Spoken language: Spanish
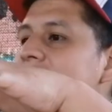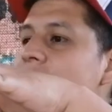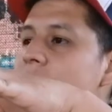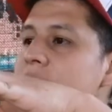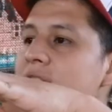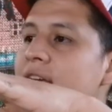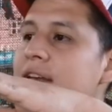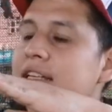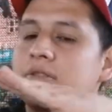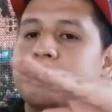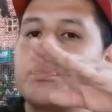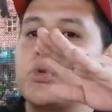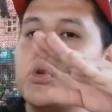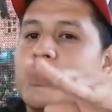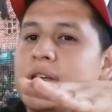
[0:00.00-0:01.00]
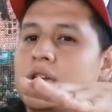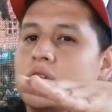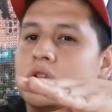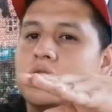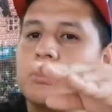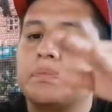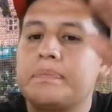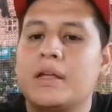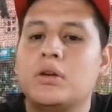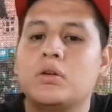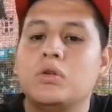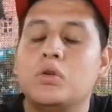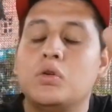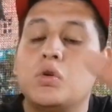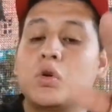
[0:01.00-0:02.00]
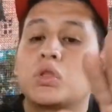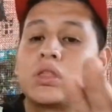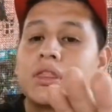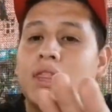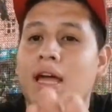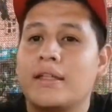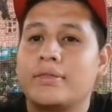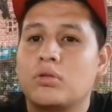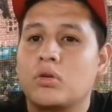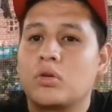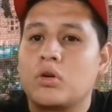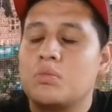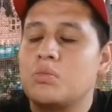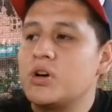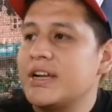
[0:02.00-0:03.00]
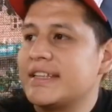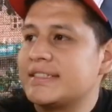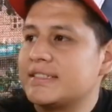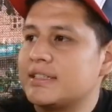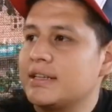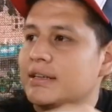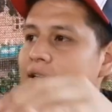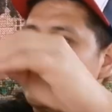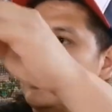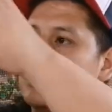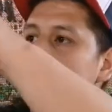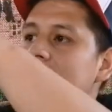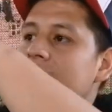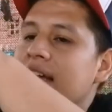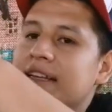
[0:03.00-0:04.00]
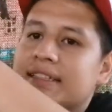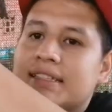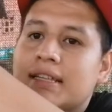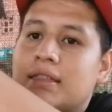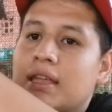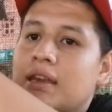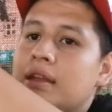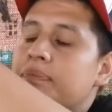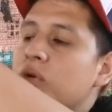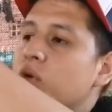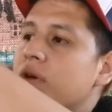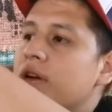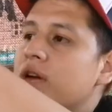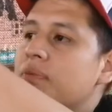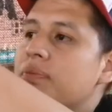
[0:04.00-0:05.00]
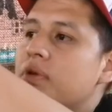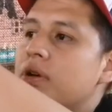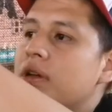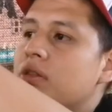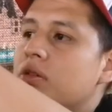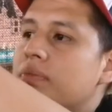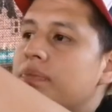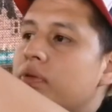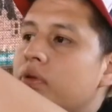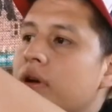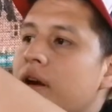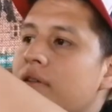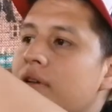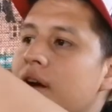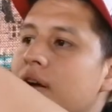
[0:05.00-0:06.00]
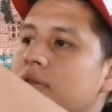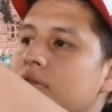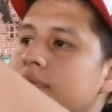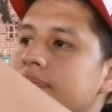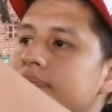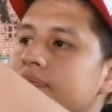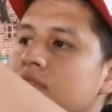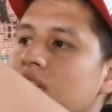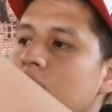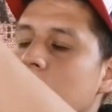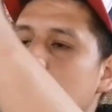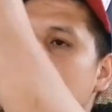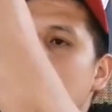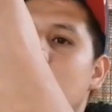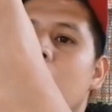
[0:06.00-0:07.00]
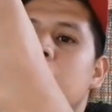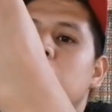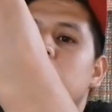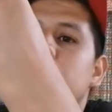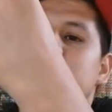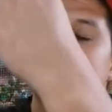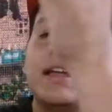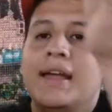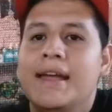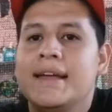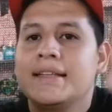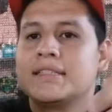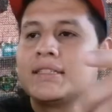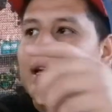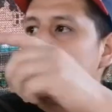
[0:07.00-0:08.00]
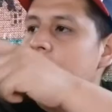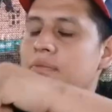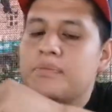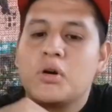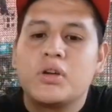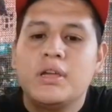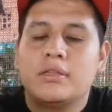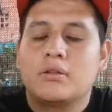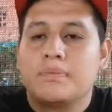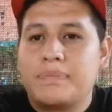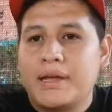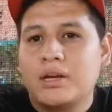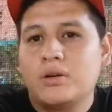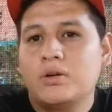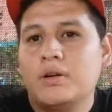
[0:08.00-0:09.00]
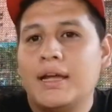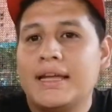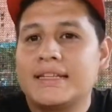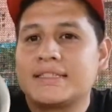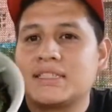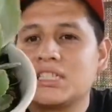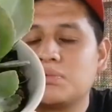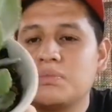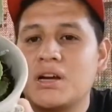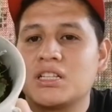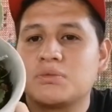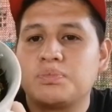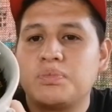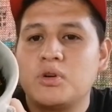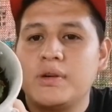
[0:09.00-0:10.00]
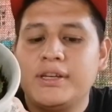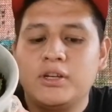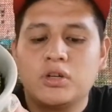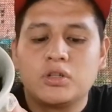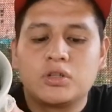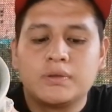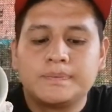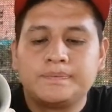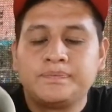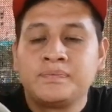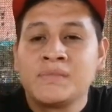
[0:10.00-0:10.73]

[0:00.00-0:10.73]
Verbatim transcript: también es pruinoso, pero no tanto como este. O sea, este tiene pruina un poquito por abajo si lo tocamos pues sale un poquito, pero este es más prudinoso.